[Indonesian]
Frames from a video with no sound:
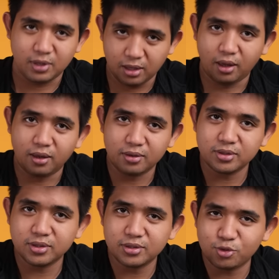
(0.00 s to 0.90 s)
Iya. Yeah
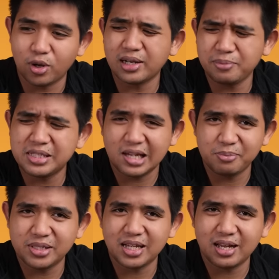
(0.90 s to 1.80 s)
suaranya bisa
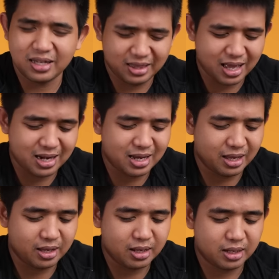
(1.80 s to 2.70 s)
bisa ketara lah
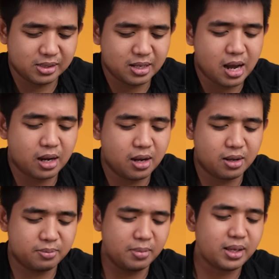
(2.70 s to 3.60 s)
ya rasanya agak
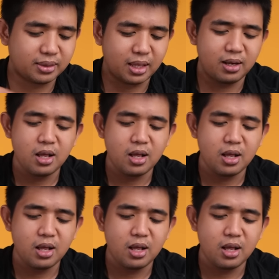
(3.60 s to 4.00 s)
metal